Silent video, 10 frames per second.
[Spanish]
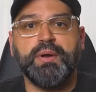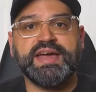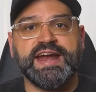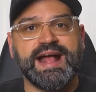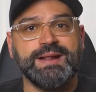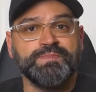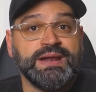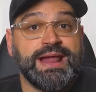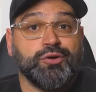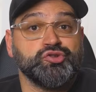pero en general,
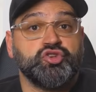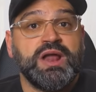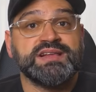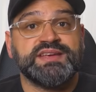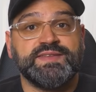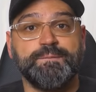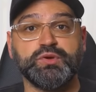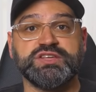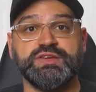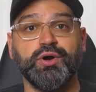las consolas al ser
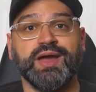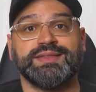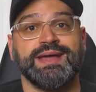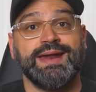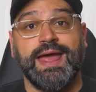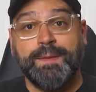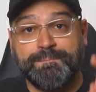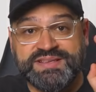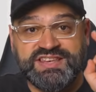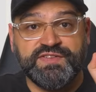dispositivos que están
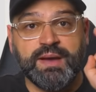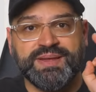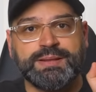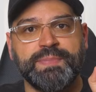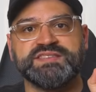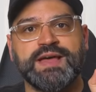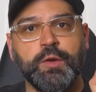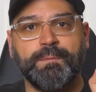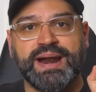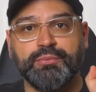específicamente
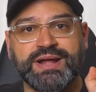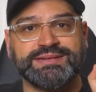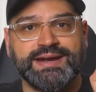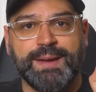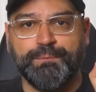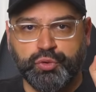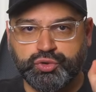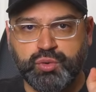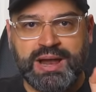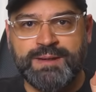pensados para una tarea
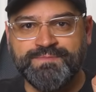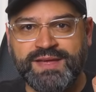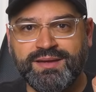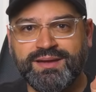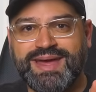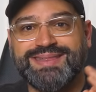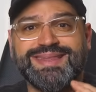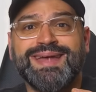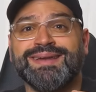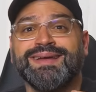puntual,
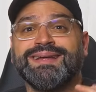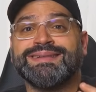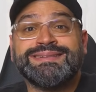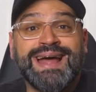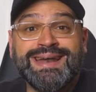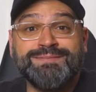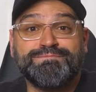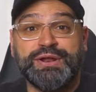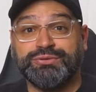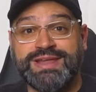están
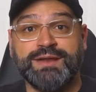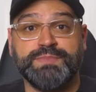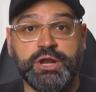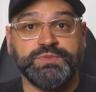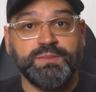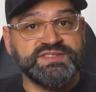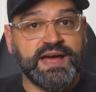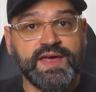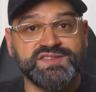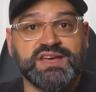tan pero tan bien
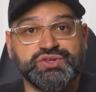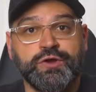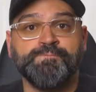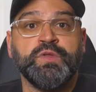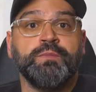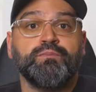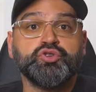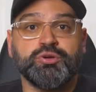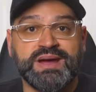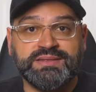optimizadas que son
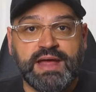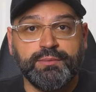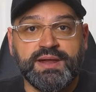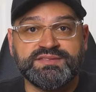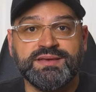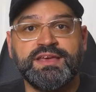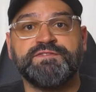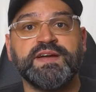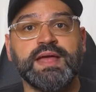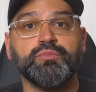mucho más estables
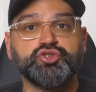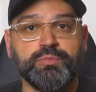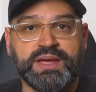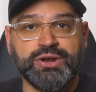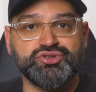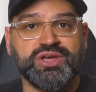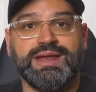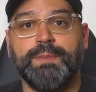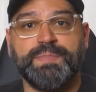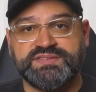y fallan mucho menos
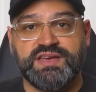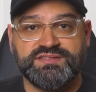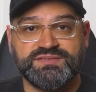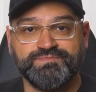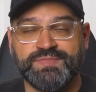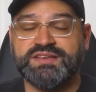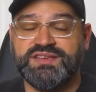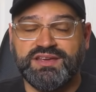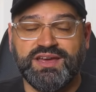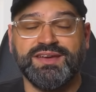que las PCs.
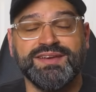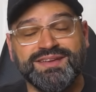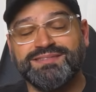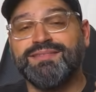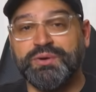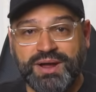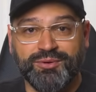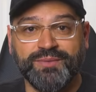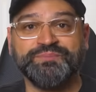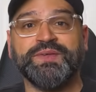Así que, de
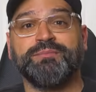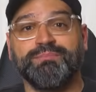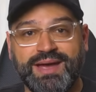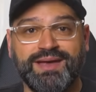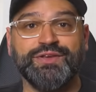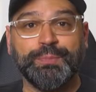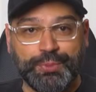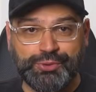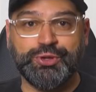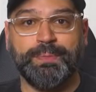nuevo, medio
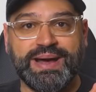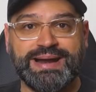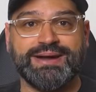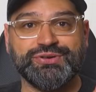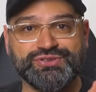punto para las